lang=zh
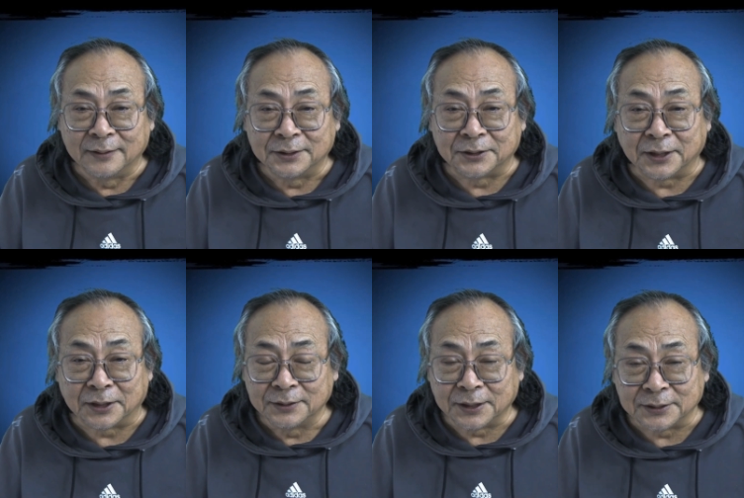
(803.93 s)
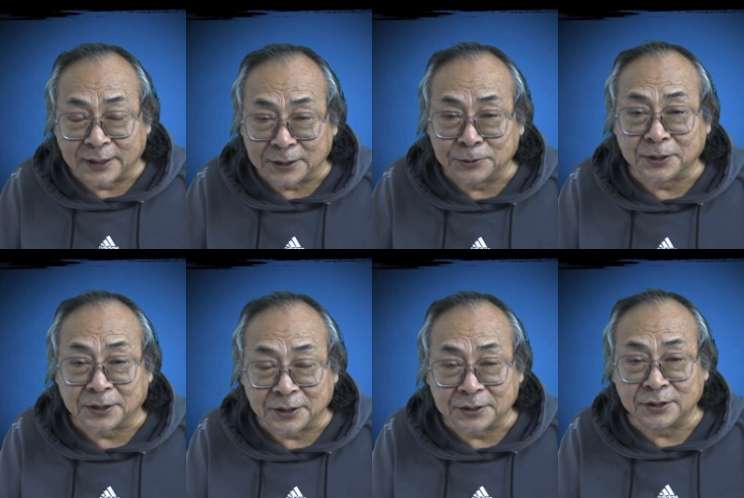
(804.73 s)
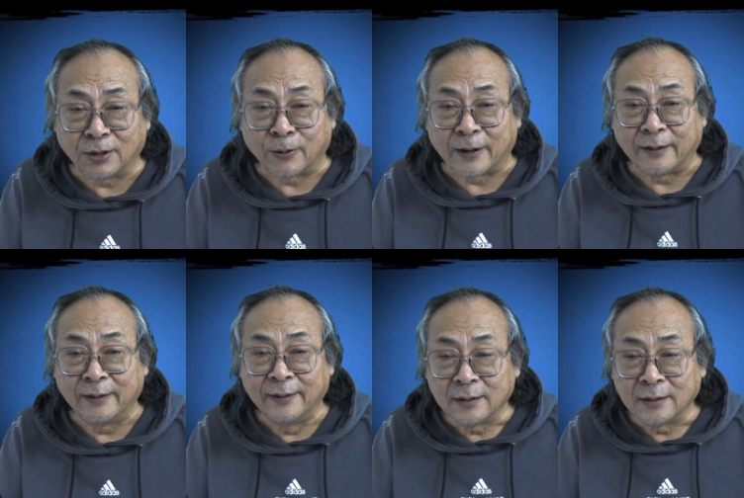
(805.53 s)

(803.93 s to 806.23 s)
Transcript: 实际上听起来就像是一个笑话。